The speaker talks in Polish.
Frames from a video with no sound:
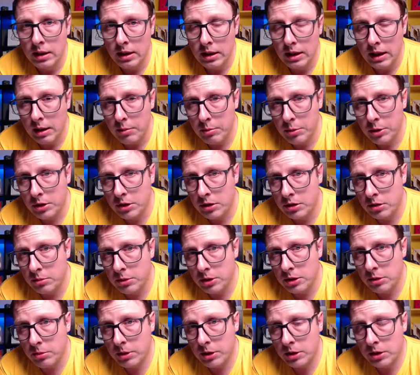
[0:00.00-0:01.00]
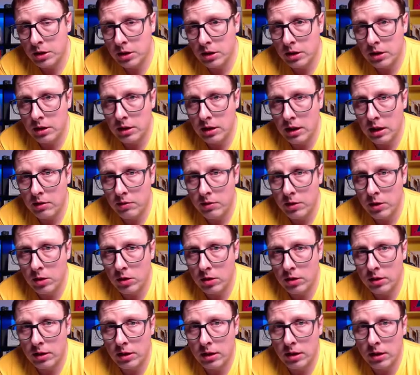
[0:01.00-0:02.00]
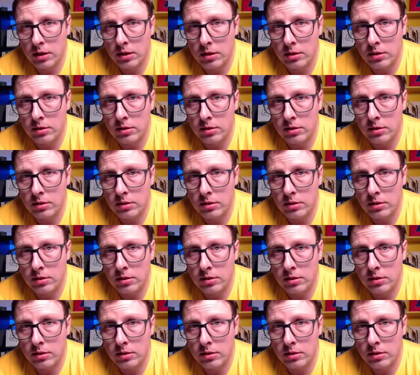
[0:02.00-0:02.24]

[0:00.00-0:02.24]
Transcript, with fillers: jakbyście sobie zobaczyli, jak wygląda